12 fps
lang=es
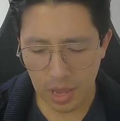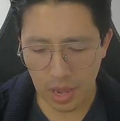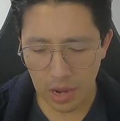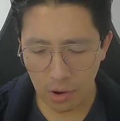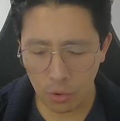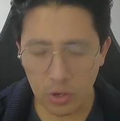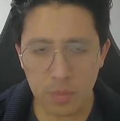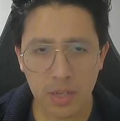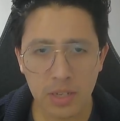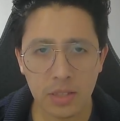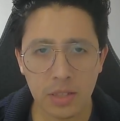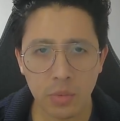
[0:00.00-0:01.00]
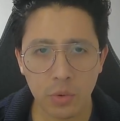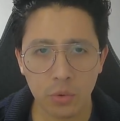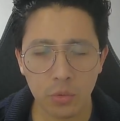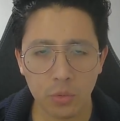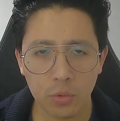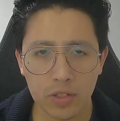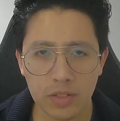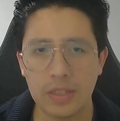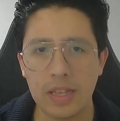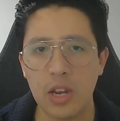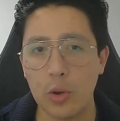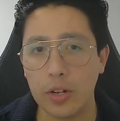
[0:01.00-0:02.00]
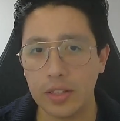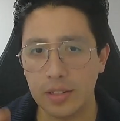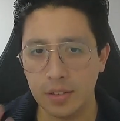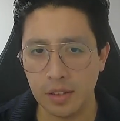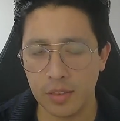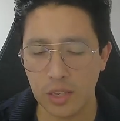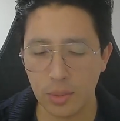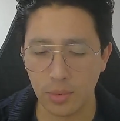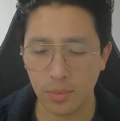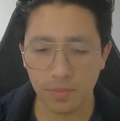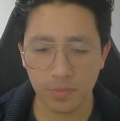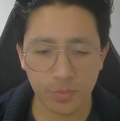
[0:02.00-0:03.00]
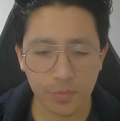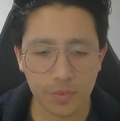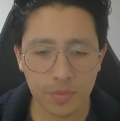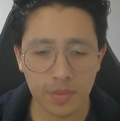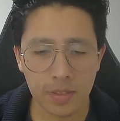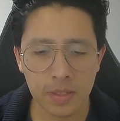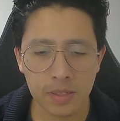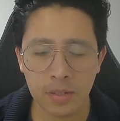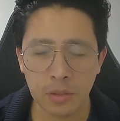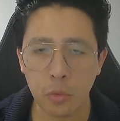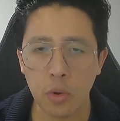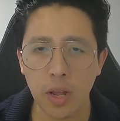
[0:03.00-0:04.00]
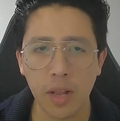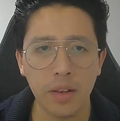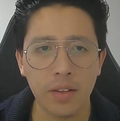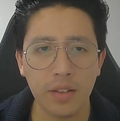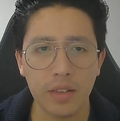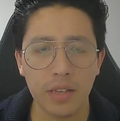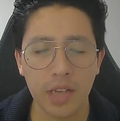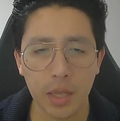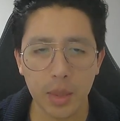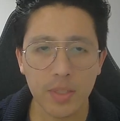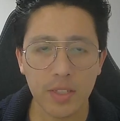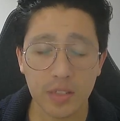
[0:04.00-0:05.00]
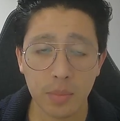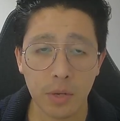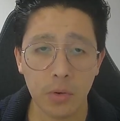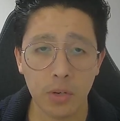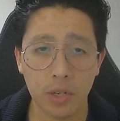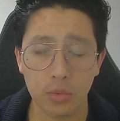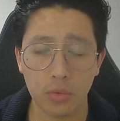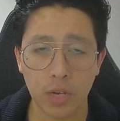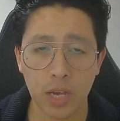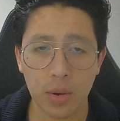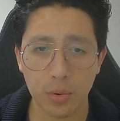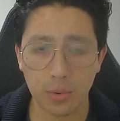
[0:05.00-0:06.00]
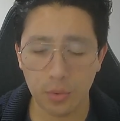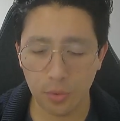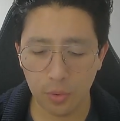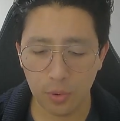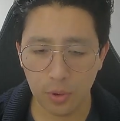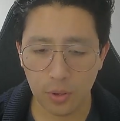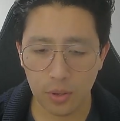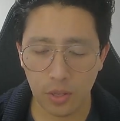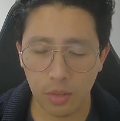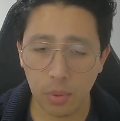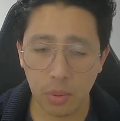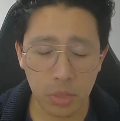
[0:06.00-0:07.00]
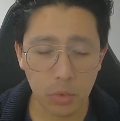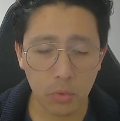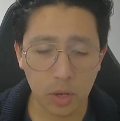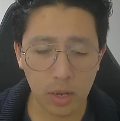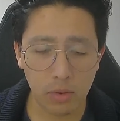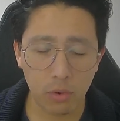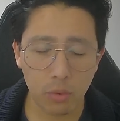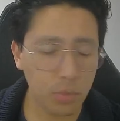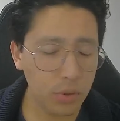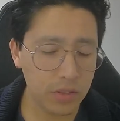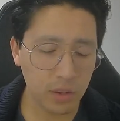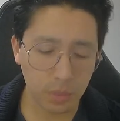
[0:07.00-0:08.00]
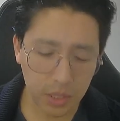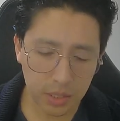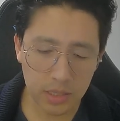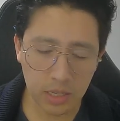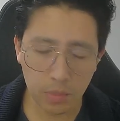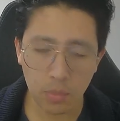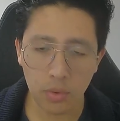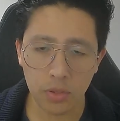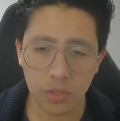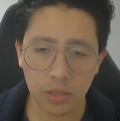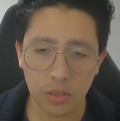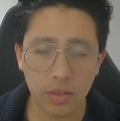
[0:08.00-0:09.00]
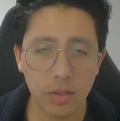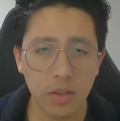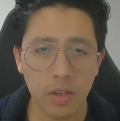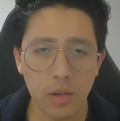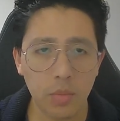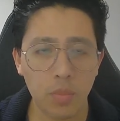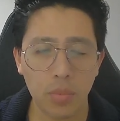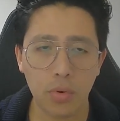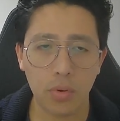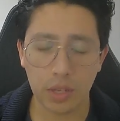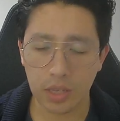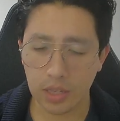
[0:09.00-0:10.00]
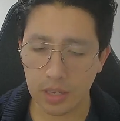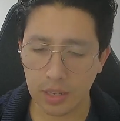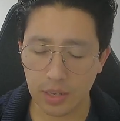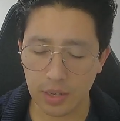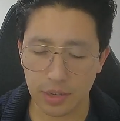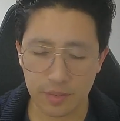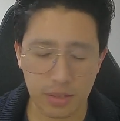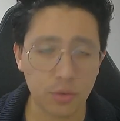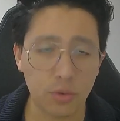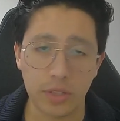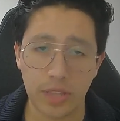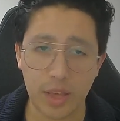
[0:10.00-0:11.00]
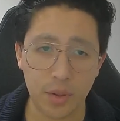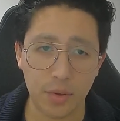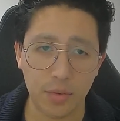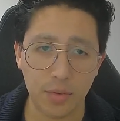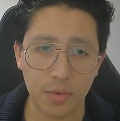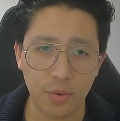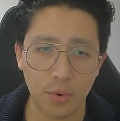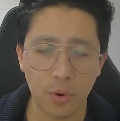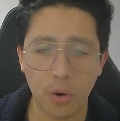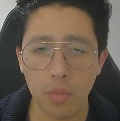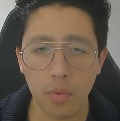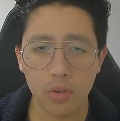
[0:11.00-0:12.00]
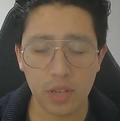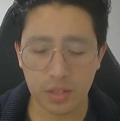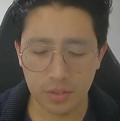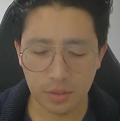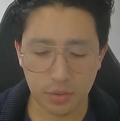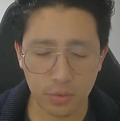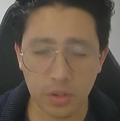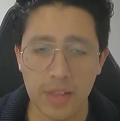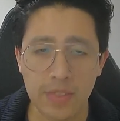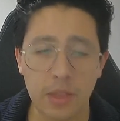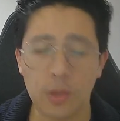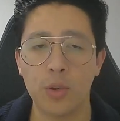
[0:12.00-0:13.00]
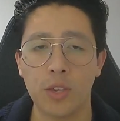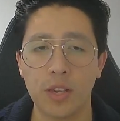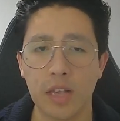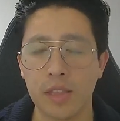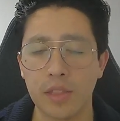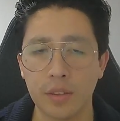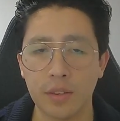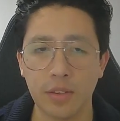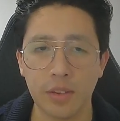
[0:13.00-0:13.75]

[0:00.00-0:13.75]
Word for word: Ahora imaginemos un escenario alternativo, en el cual cada vez que se malogra tu carro, en primer lugar no puedes abrir el capote, porque está soldado o porque existe un candado gigante